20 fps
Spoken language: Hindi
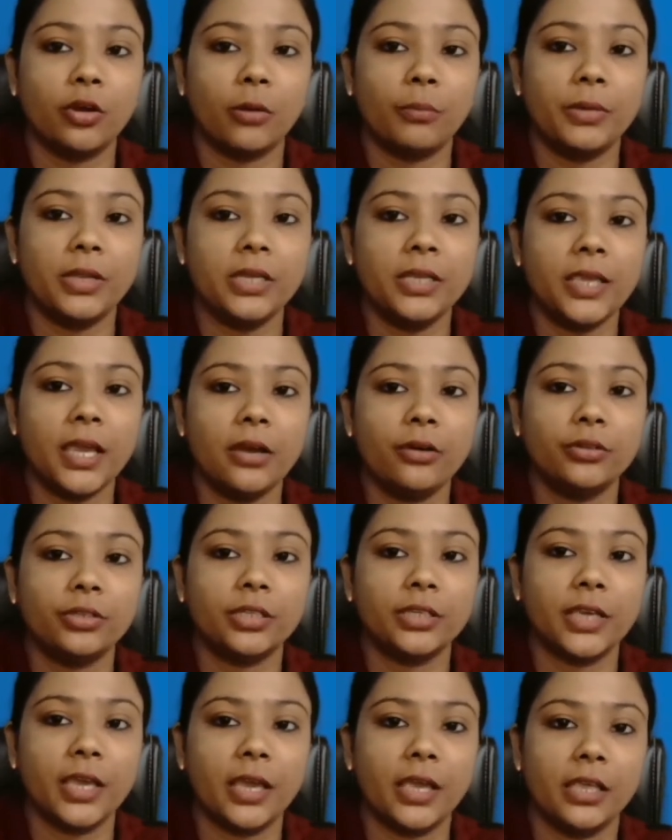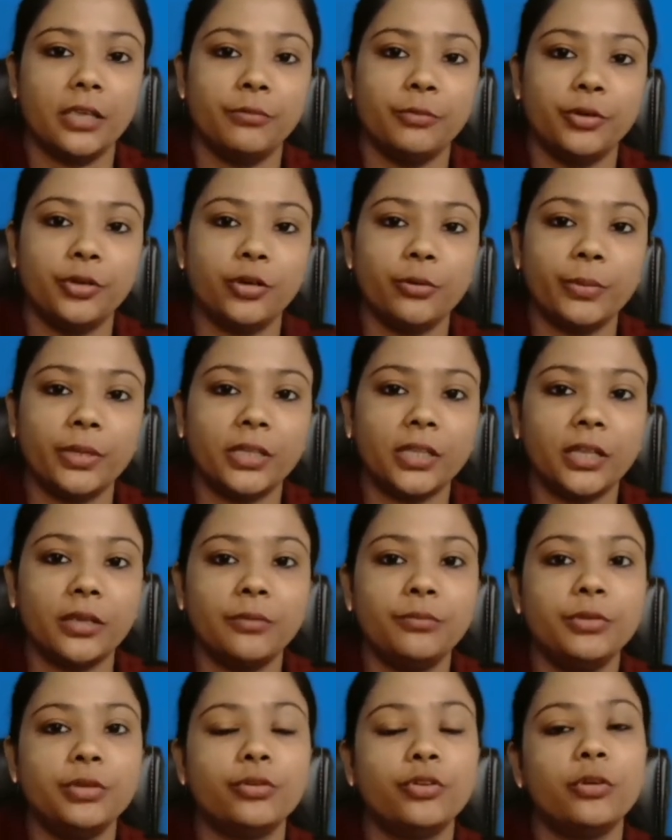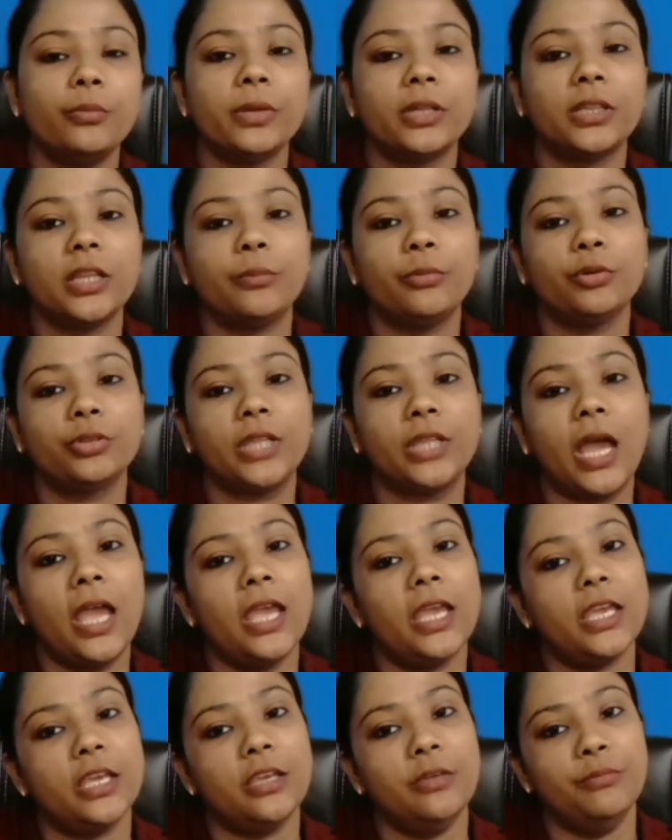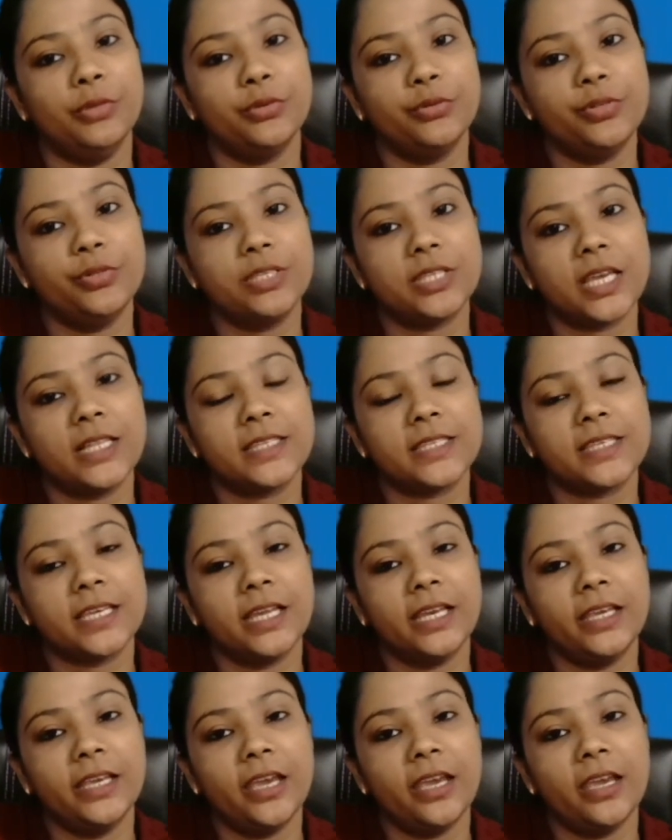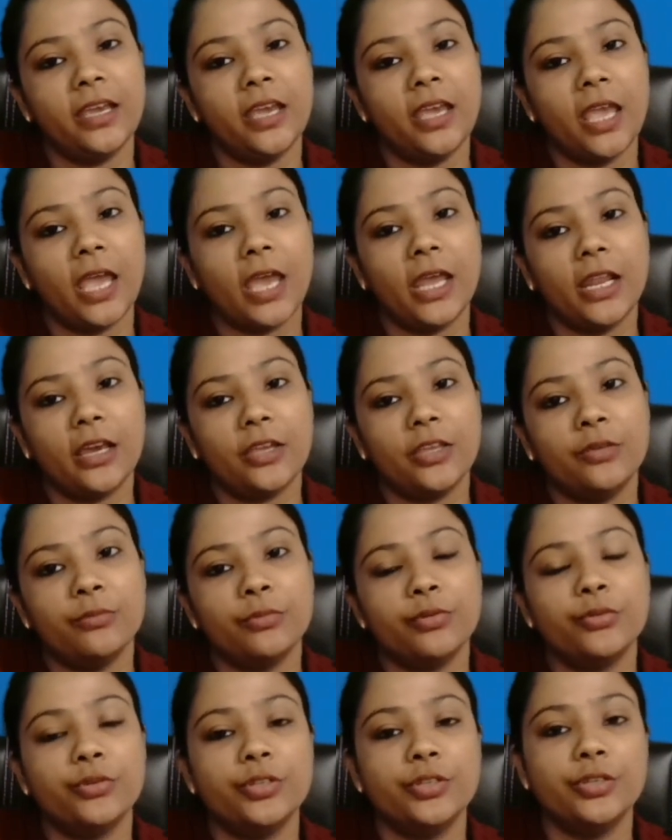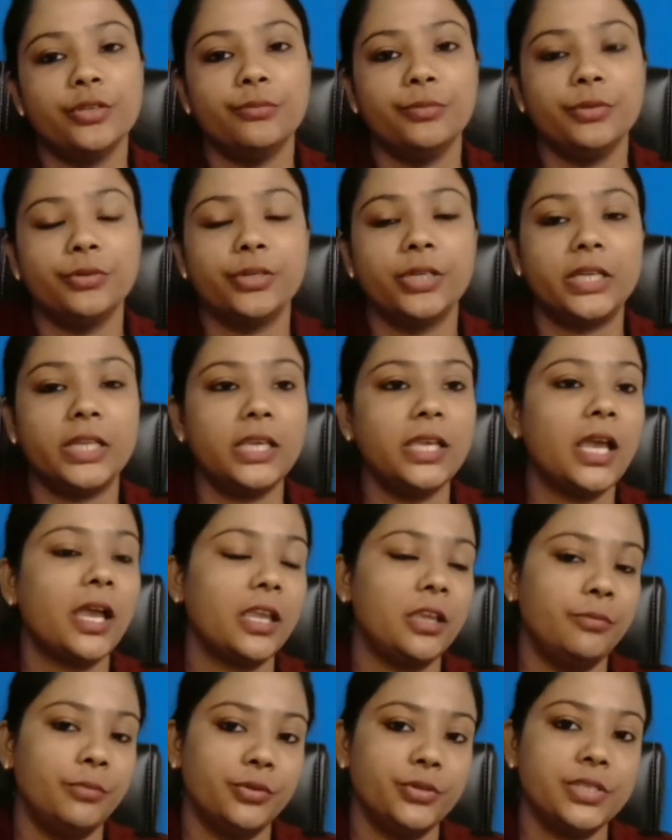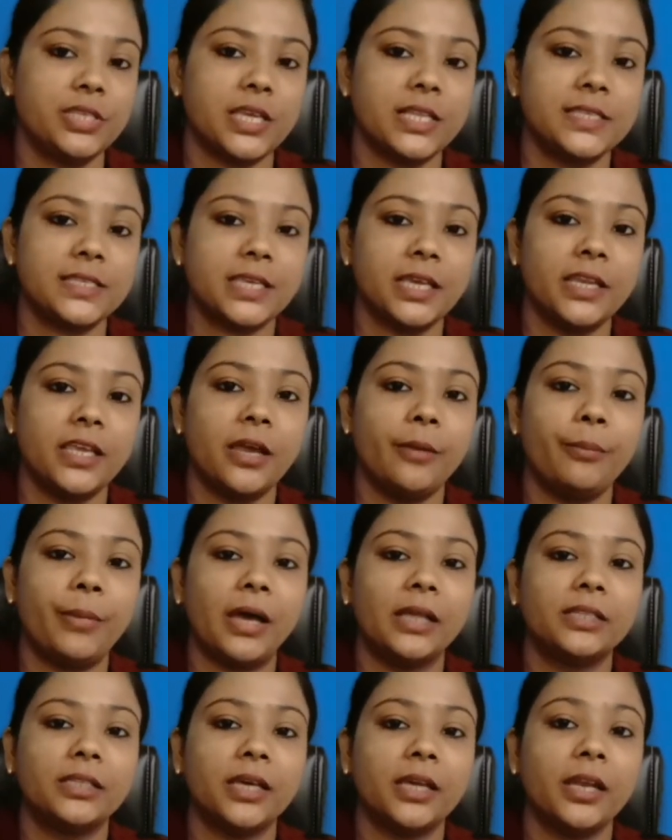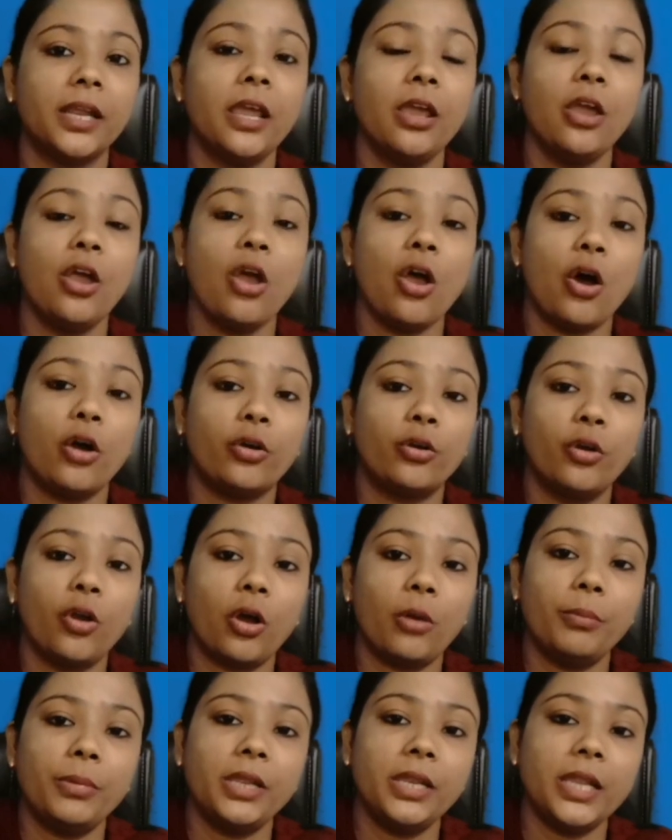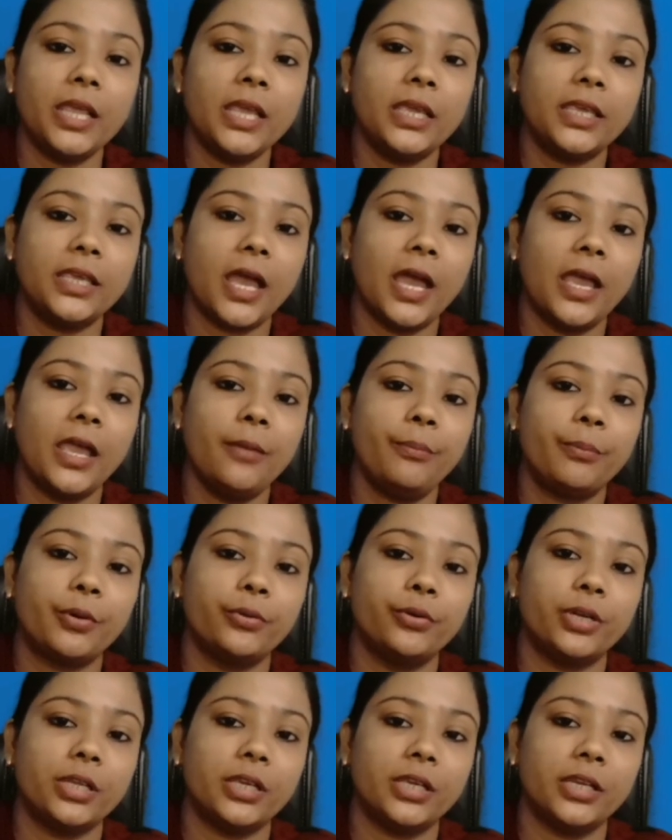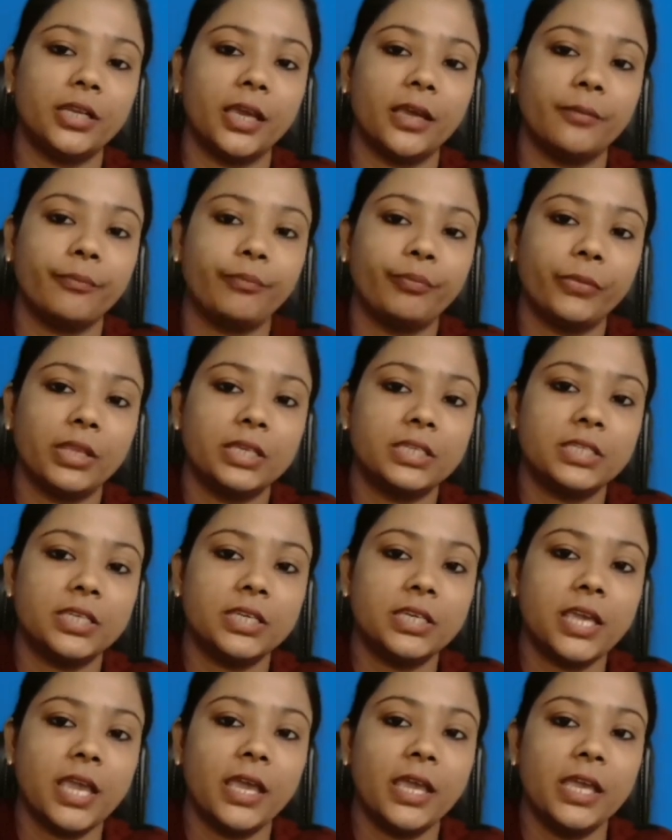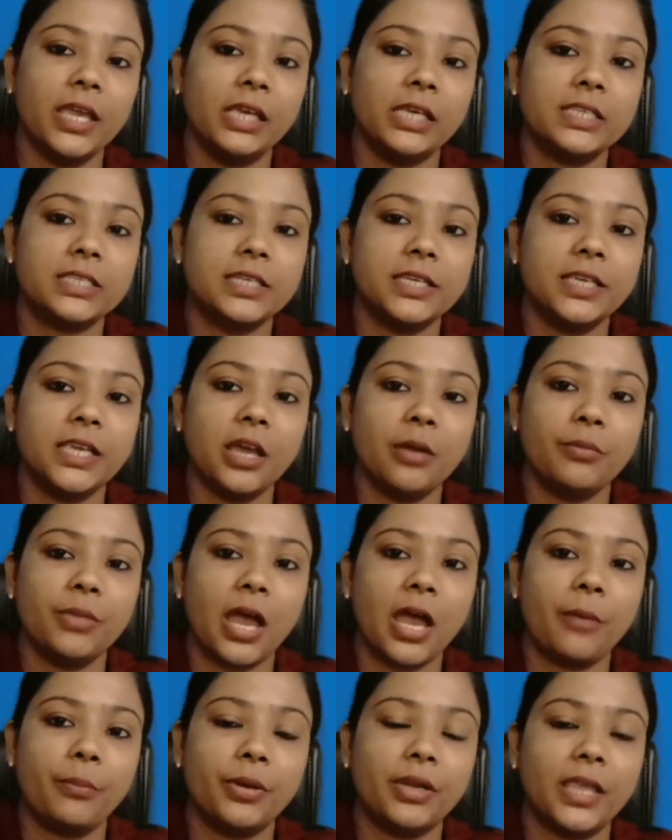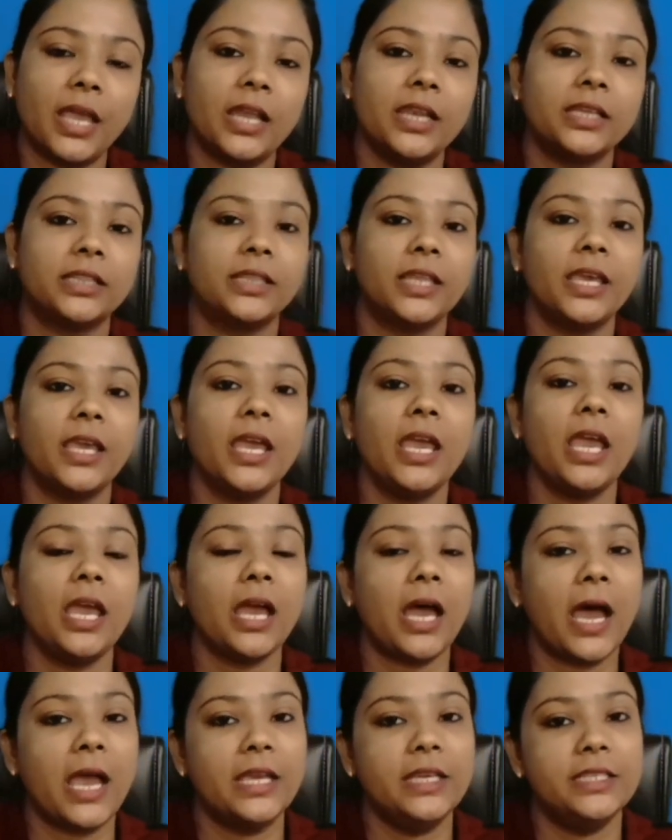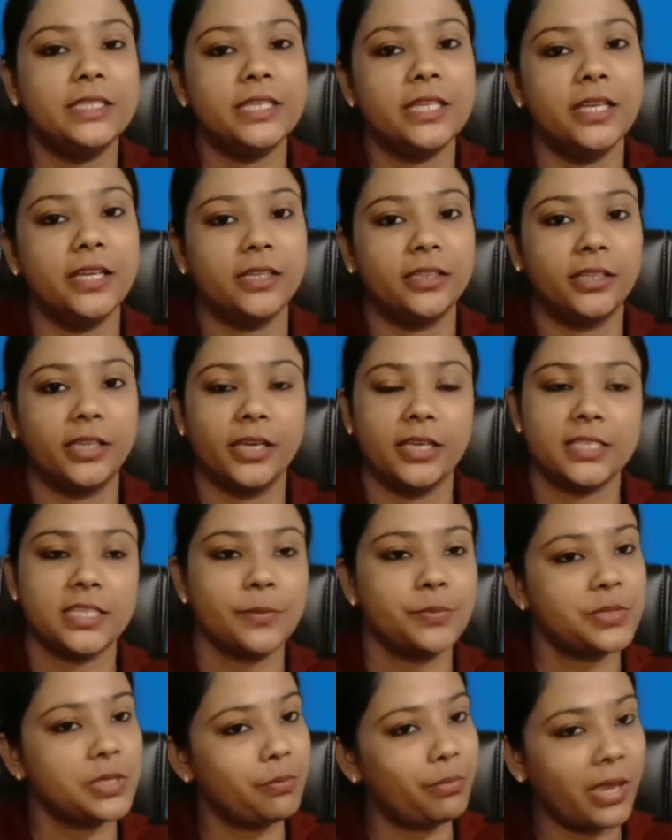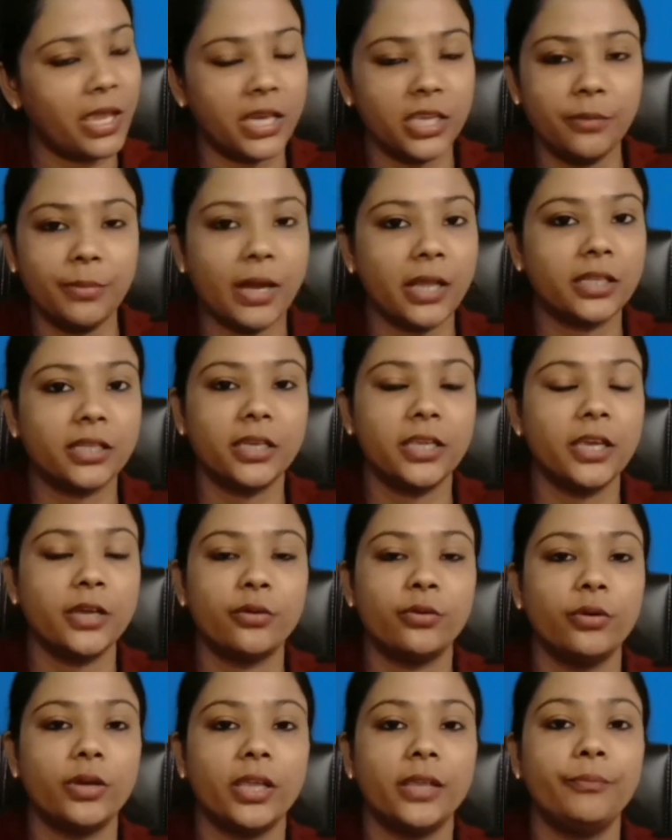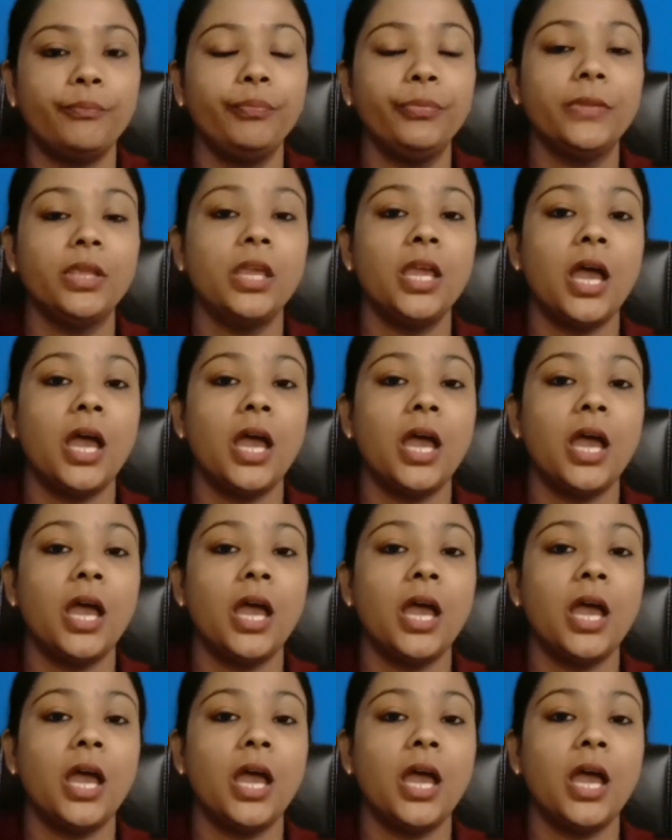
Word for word: ग्लोबलिन क्या होती है इम्यूनो मतलब इम्यूनो मतलब होता है इम्यून सेल्स के लिए है ना इम्यूनिटी या इम्यून सेल्स के लिए हम बात कर रहे हैं और ग्लोबलिन एक क्या है प्रोटीन है ठीक है इसलिए हम यहाँ पर क्या लिखते हैं आईजी लिखते हैं सबसे पहली बात क्लियर हो गई